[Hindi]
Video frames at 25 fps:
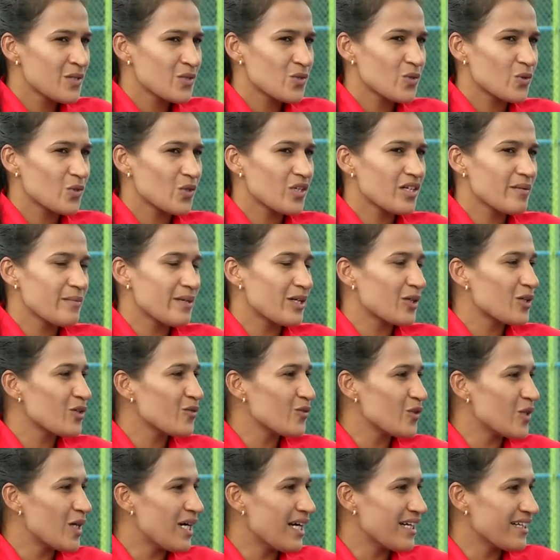सो उन्होंने मेरे
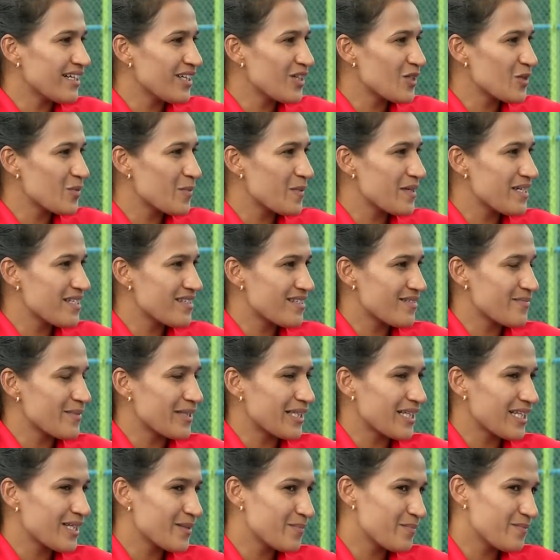को वो हंड्रेड रुपीज़
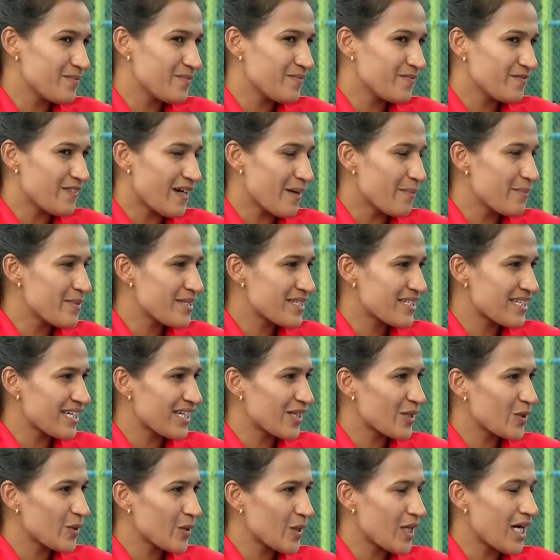मतलब वापस
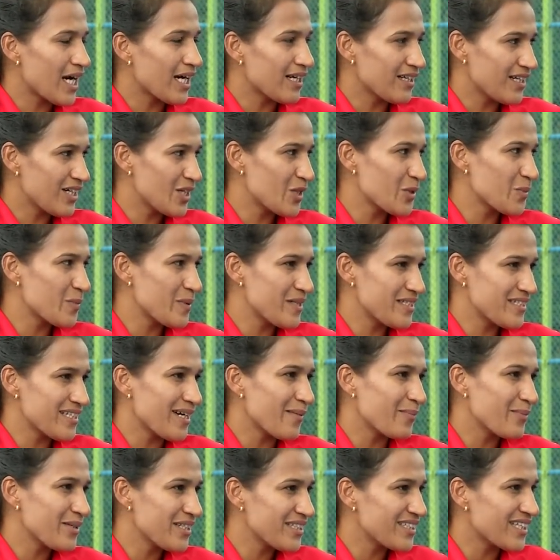करके और हंड्रेड रुपीज़
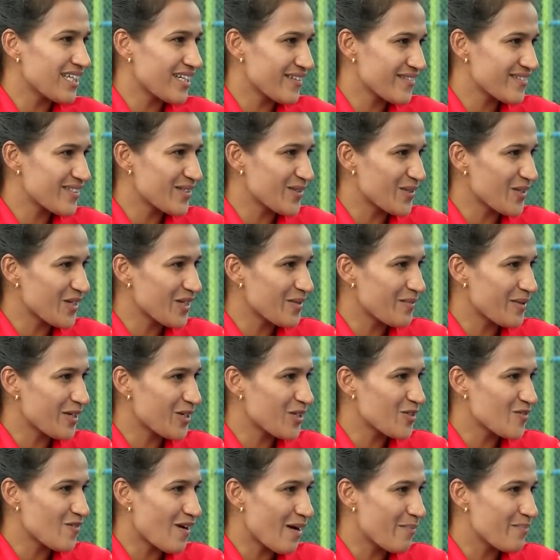अपनी तरफ से उन्होंने
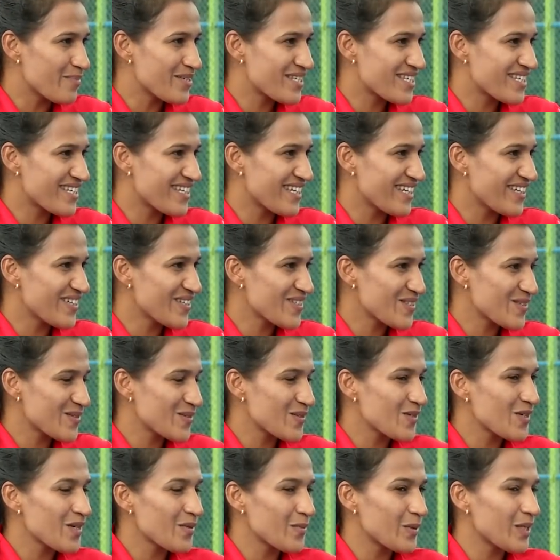मेरे को वापस किए
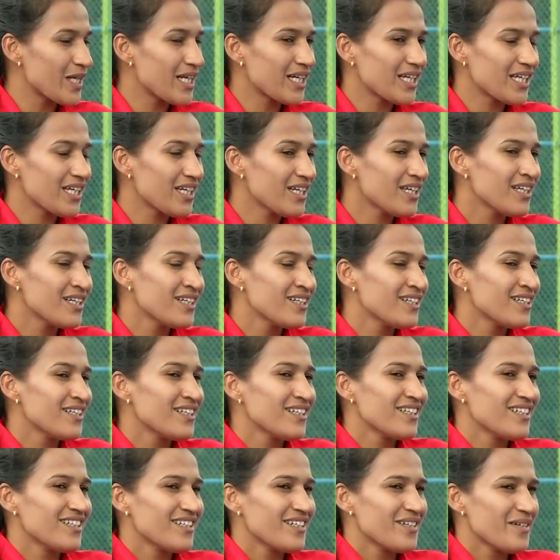सो उन्होंने बोला कि
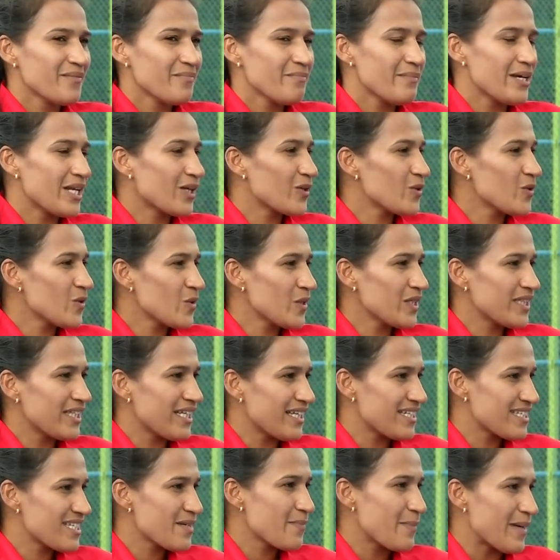मेरे को कोई
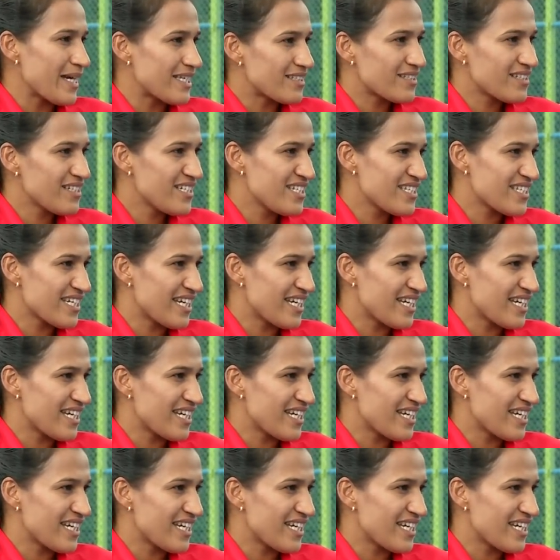तेरे से पैसे नहीं